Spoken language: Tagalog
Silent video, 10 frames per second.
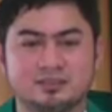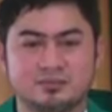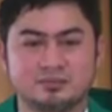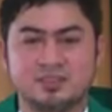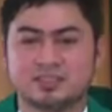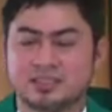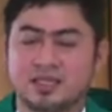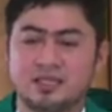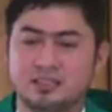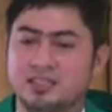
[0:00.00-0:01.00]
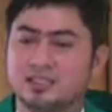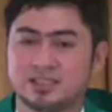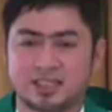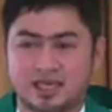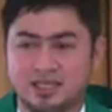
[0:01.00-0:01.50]
minsan ay hindi
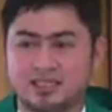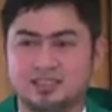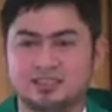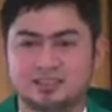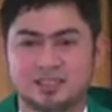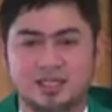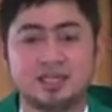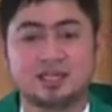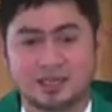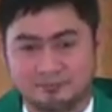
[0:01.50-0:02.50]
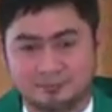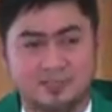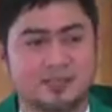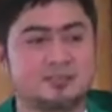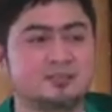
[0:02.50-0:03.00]
nasanay sa hirap.
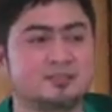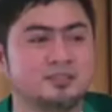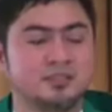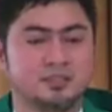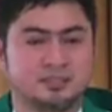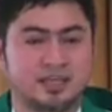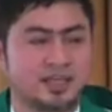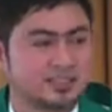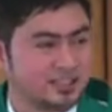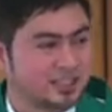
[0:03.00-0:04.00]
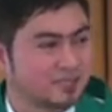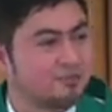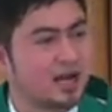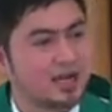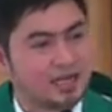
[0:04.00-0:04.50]
Ano, gigising ng
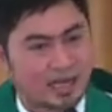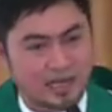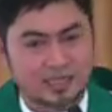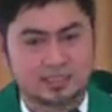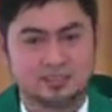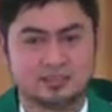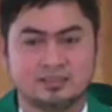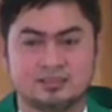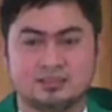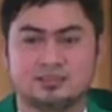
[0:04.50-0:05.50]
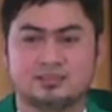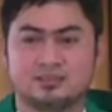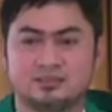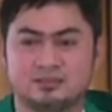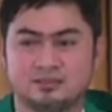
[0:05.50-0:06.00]
maaga.
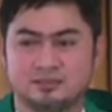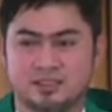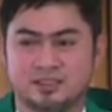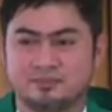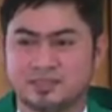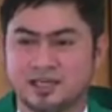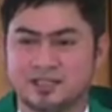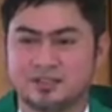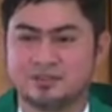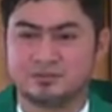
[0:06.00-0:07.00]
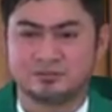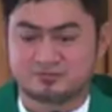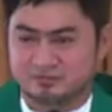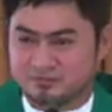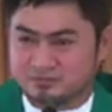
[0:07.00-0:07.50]
Sa seminaryo,
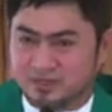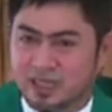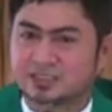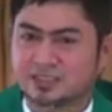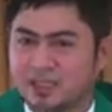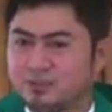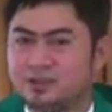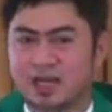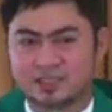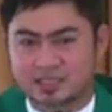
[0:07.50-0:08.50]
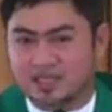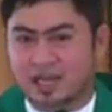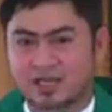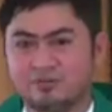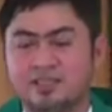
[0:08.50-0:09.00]
nakaschedule lahat ng
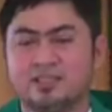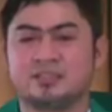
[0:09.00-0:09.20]
gagawin.